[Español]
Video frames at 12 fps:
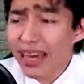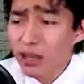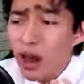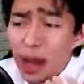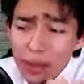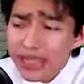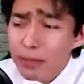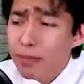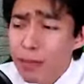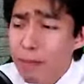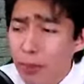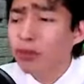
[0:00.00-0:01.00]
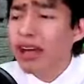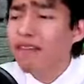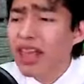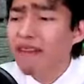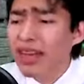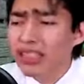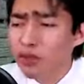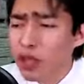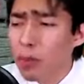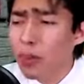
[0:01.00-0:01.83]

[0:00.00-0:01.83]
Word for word: Que yo jamás en mi puta vida había subido